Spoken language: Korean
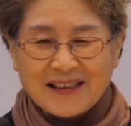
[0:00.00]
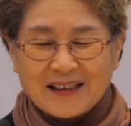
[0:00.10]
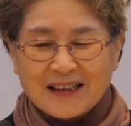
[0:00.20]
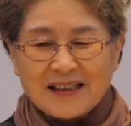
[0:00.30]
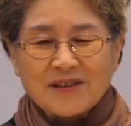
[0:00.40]

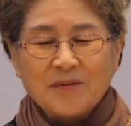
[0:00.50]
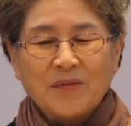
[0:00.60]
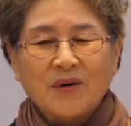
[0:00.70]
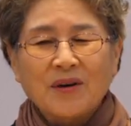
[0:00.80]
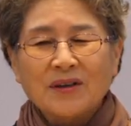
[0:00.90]
그래서
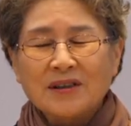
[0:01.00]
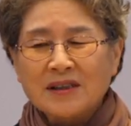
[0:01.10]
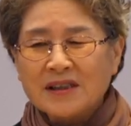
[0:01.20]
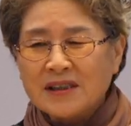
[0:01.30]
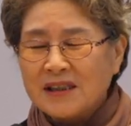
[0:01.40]

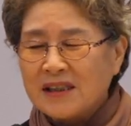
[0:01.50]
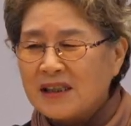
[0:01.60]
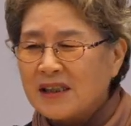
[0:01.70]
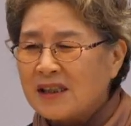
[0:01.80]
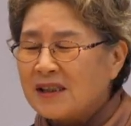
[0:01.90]
뭐든지
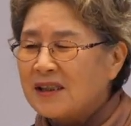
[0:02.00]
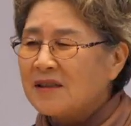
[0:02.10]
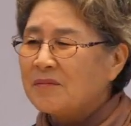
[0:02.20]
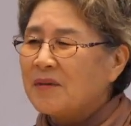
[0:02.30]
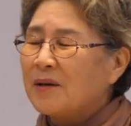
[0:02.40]
이
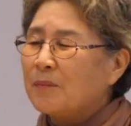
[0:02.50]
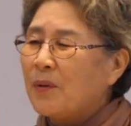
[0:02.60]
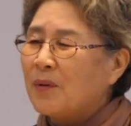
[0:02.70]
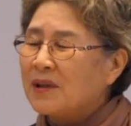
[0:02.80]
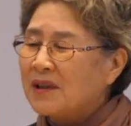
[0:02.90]
집에
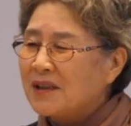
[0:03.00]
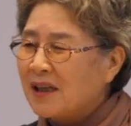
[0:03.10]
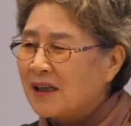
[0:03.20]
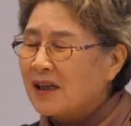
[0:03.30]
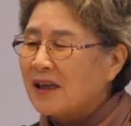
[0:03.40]
복이
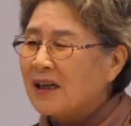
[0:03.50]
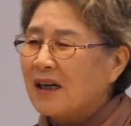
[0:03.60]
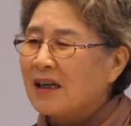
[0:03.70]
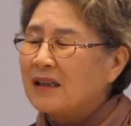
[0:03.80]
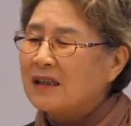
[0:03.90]
되게 하는